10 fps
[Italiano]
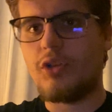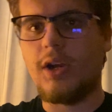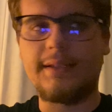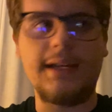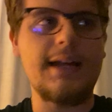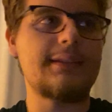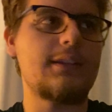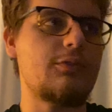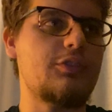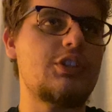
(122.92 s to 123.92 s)
poi l'Atalanta
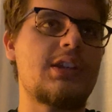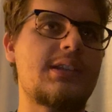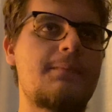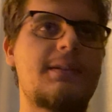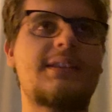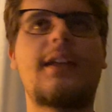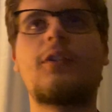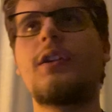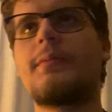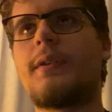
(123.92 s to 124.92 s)
uno dice sempre stanno
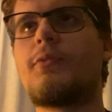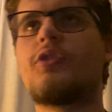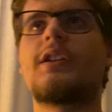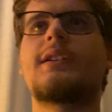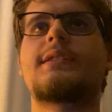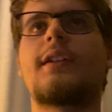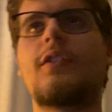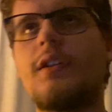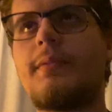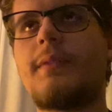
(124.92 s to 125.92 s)
lì per morire, stanno
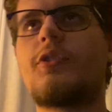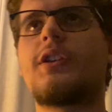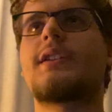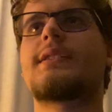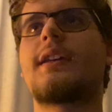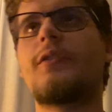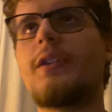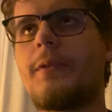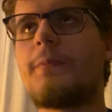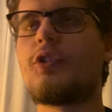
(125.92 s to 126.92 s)
lì per morire, stanno lì
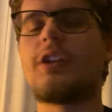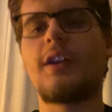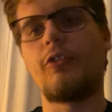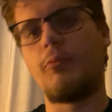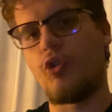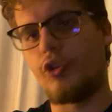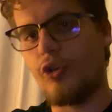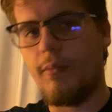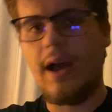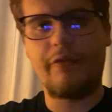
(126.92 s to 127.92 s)
per morire e non
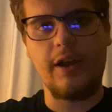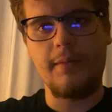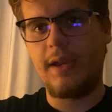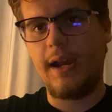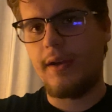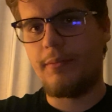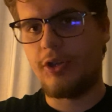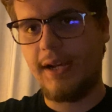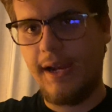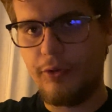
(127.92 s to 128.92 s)
muoiono mai, fa il Milan poi
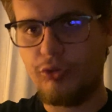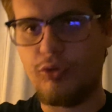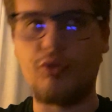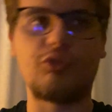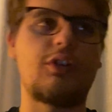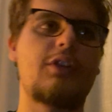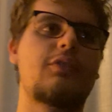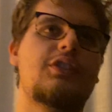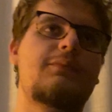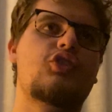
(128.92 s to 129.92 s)
dell'anno scorso che
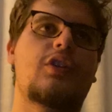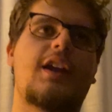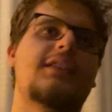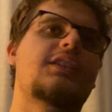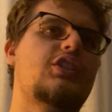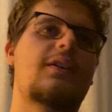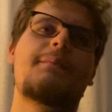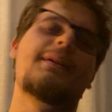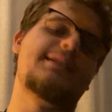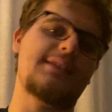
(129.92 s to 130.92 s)
ogni giornata diceva
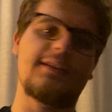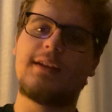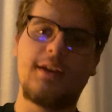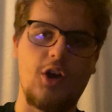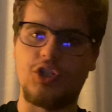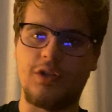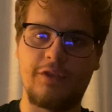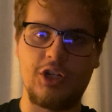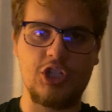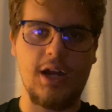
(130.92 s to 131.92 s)
vabbè sì, oggi
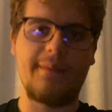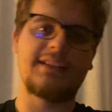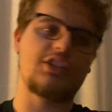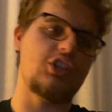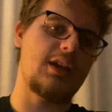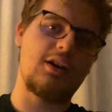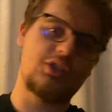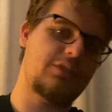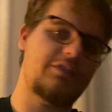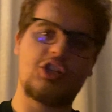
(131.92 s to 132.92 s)
finisce la magia,
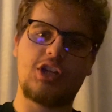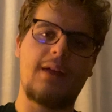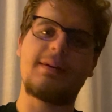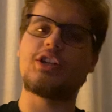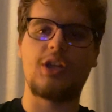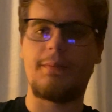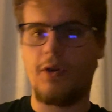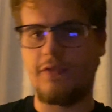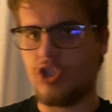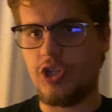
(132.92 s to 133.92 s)
oggi finisce la magia e
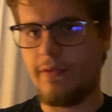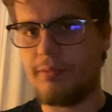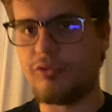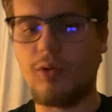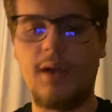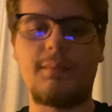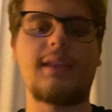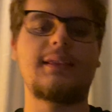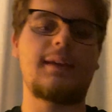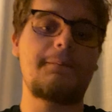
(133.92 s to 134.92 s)
poi vinceva
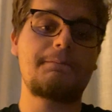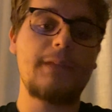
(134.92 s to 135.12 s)
puntualmente.